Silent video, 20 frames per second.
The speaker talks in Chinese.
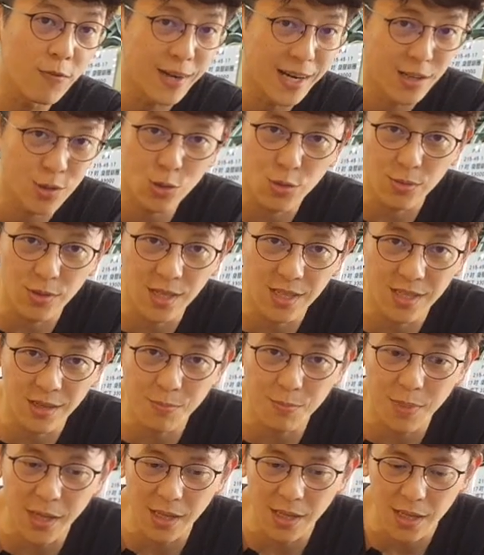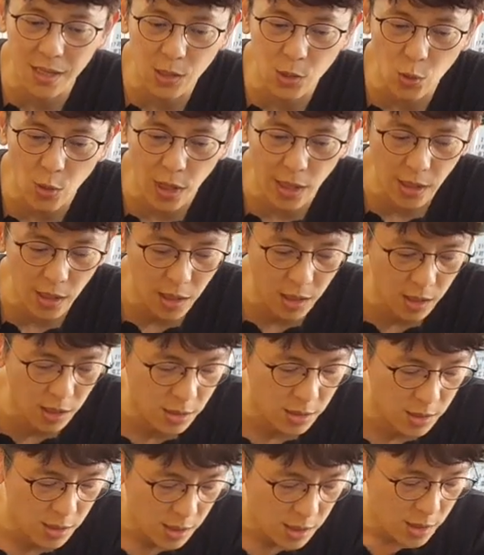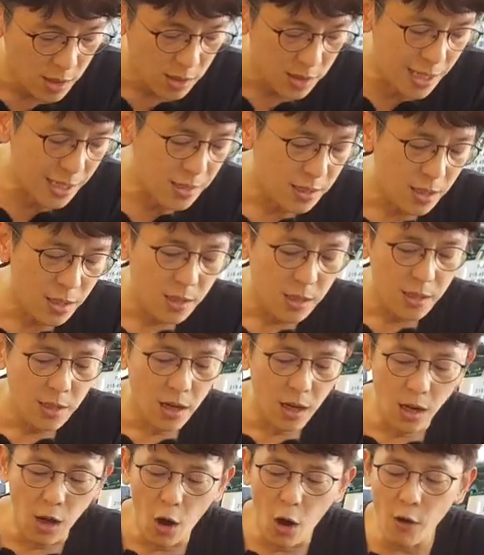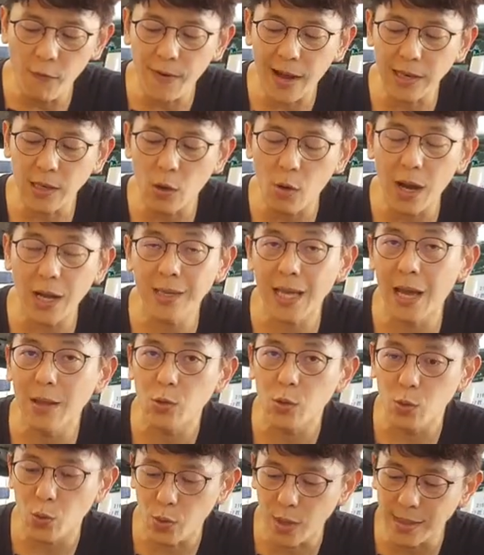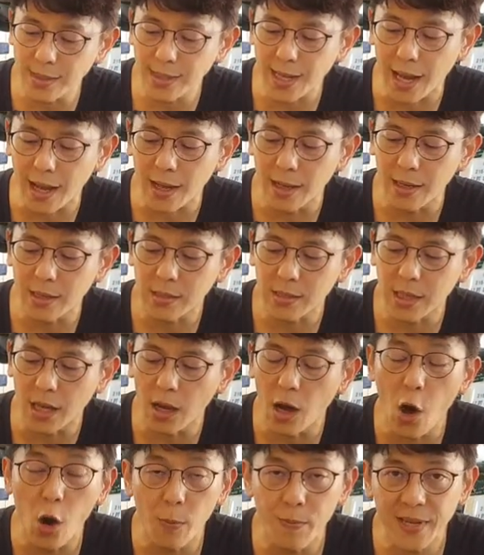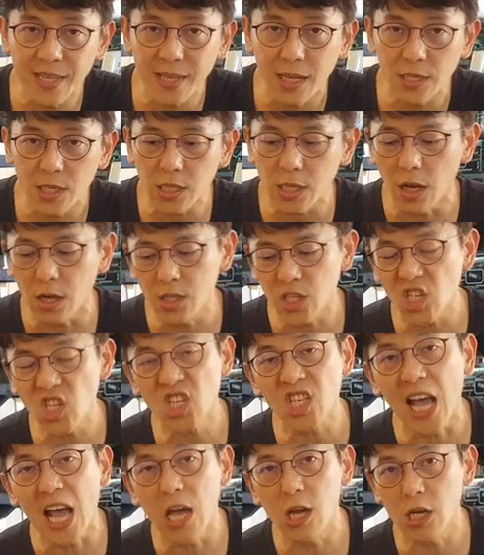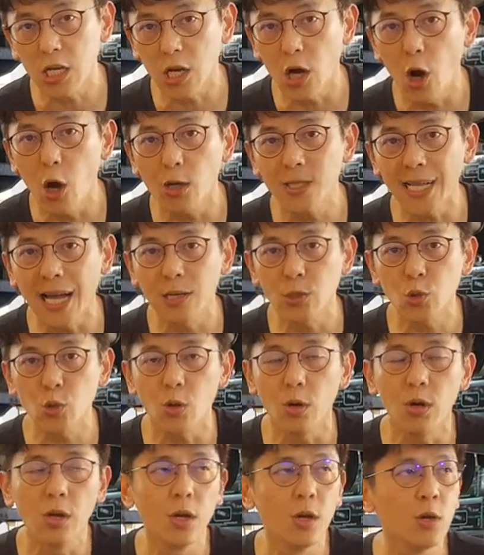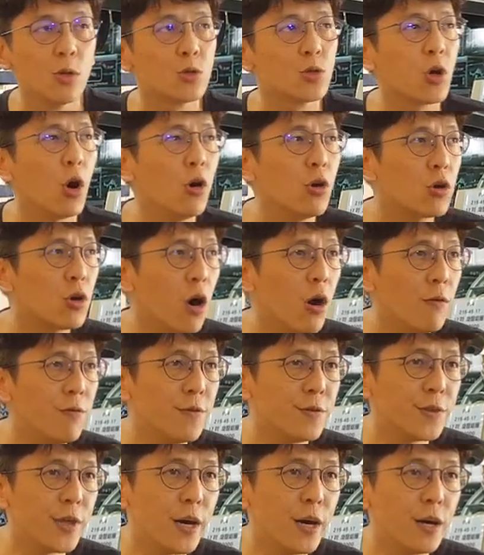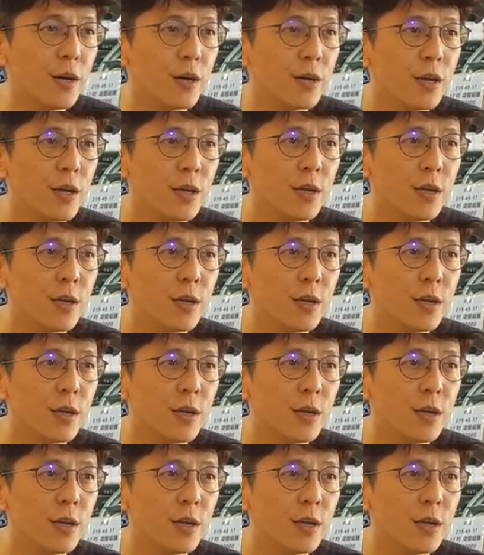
方的阻尼已经变得很软了哈。那呃后方的话，它原厂的后避震器哈，其实还有一个后上座。从 Golf 的